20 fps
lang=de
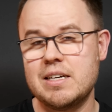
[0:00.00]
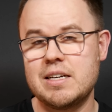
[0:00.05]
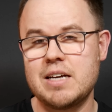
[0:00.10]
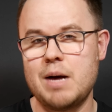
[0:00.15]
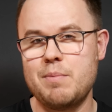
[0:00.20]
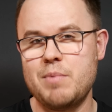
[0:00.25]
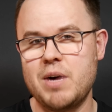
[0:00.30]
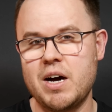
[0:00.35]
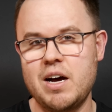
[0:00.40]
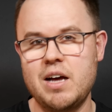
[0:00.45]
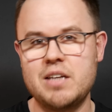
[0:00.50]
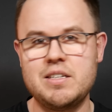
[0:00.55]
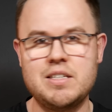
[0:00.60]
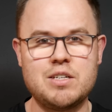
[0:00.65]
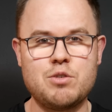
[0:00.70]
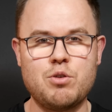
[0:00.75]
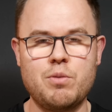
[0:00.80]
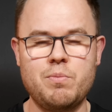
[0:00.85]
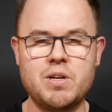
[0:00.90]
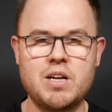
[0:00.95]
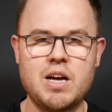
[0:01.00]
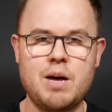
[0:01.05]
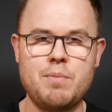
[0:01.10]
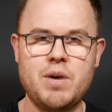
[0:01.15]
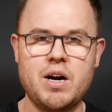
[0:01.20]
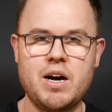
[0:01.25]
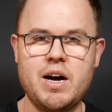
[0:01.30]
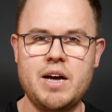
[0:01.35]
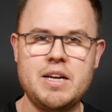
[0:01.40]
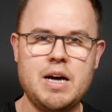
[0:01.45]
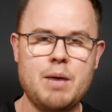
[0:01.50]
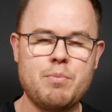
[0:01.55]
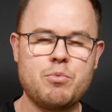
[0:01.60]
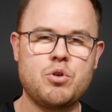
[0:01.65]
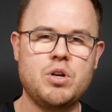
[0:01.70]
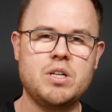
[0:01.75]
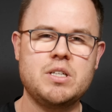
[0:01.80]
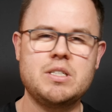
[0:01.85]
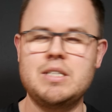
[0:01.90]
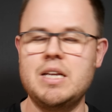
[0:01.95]
Kamera, der Triple-Kamera, ein
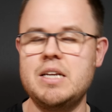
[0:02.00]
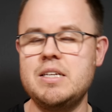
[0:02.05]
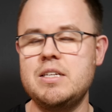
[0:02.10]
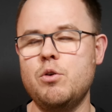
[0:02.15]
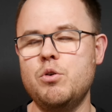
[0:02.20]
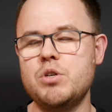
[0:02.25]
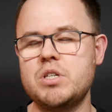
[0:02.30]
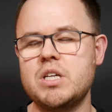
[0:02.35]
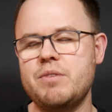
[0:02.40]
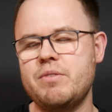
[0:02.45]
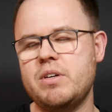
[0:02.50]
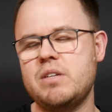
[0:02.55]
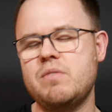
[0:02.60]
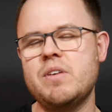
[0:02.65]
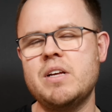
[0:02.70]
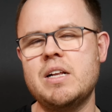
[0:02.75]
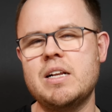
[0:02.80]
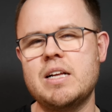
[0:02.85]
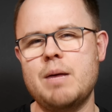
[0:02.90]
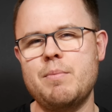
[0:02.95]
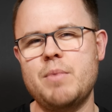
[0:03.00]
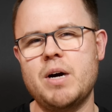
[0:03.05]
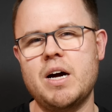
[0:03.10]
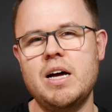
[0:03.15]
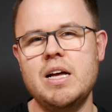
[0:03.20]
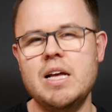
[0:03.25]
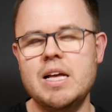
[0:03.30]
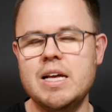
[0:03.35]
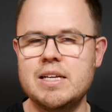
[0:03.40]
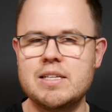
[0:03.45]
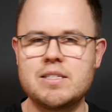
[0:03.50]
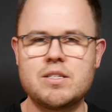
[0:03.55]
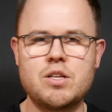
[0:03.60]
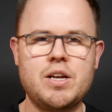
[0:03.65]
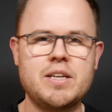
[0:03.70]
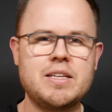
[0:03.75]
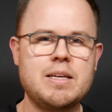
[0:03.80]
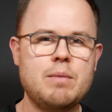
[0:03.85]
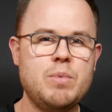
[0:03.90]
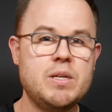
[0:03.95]
Upgrade, denn die Ultraweitwinkelkamera
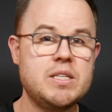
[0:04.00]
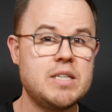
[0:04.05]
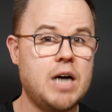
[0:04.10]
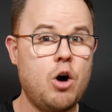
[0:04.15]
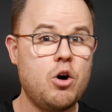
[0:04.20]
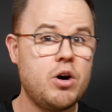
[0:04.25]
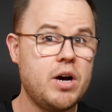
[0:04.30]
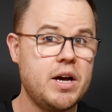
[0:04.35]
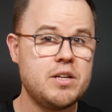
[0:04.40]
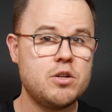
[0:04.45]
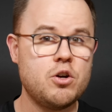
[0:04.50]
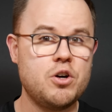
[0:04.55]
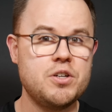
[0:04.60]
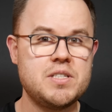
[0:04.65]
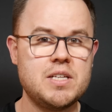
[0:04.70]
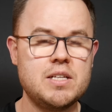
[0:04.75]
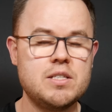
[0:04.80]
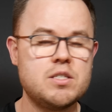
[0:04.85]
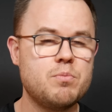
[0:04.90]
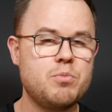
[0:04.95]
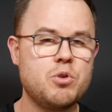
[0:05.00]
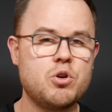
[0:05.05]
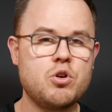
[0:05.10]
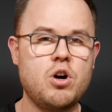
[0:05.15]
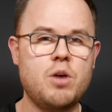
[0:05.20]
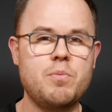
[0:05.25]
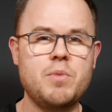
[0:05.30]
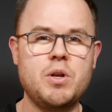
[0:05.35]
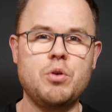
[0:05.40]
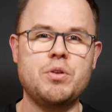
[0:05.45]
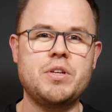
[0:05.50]
soll angeblich auch einen neuen Sensor bekommen.